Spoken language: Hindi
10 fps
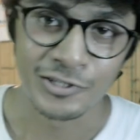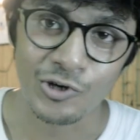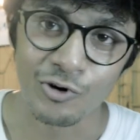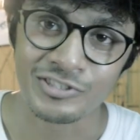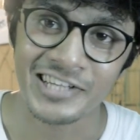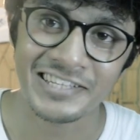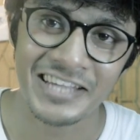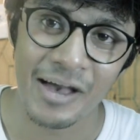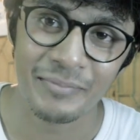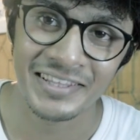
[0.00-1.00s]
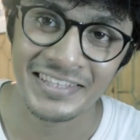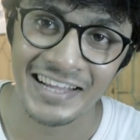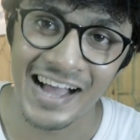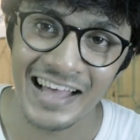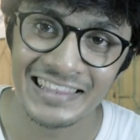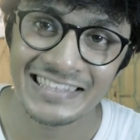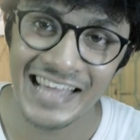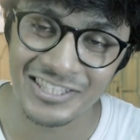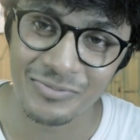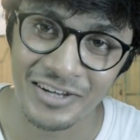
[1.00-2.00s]
सो so, जैसा कि आपने देखा
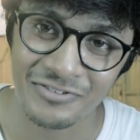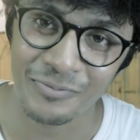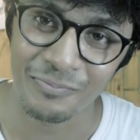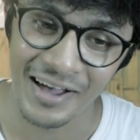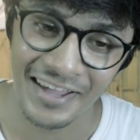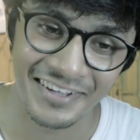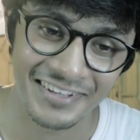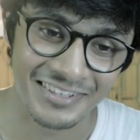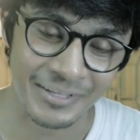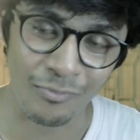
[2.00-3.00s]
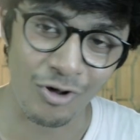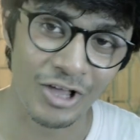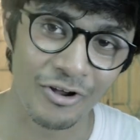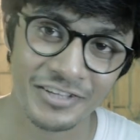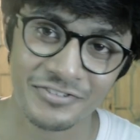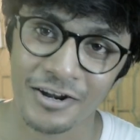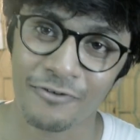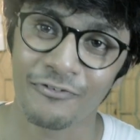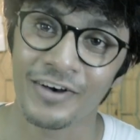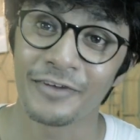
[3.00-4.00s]
दैट्स माई ड्रीम बाइक द पॉलीगॉन एक्सटारा
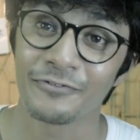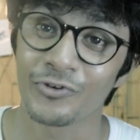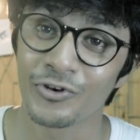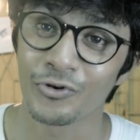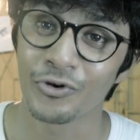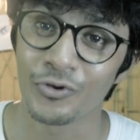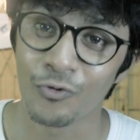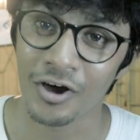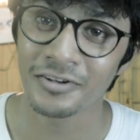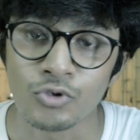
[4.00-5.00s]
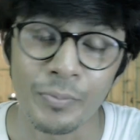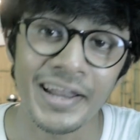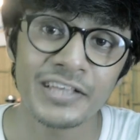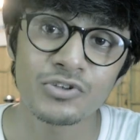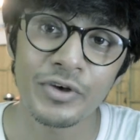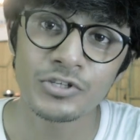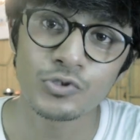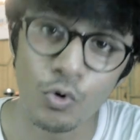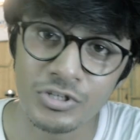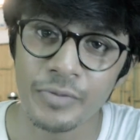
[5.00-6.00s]
ट्वेंटी वन तो मैंने इसको एक
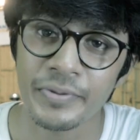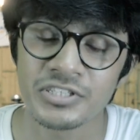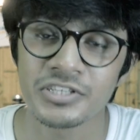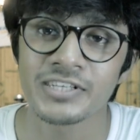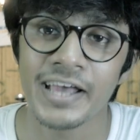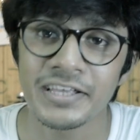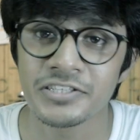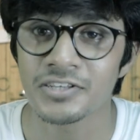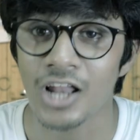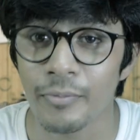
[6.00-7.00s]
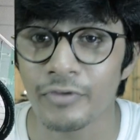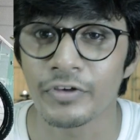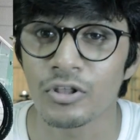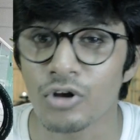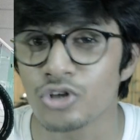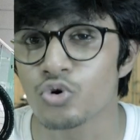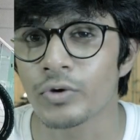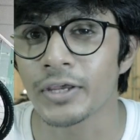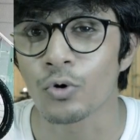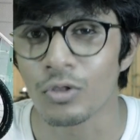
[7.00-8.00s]
स्टोर से परचेज किया है जिसका नाम है वेलोटॉन जो
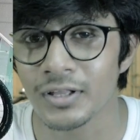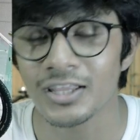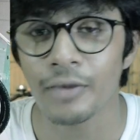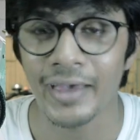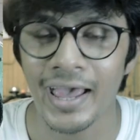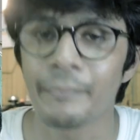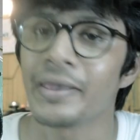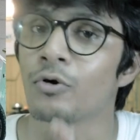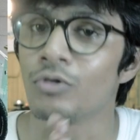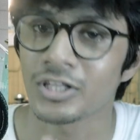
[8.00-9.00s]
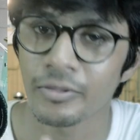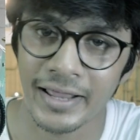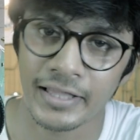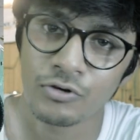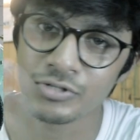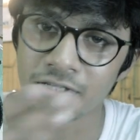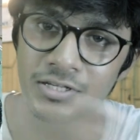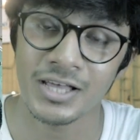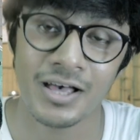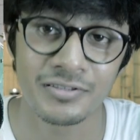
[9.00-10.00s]
कि कोलकाता में है मैं कोलकाता में रहता हूँ जैसे कि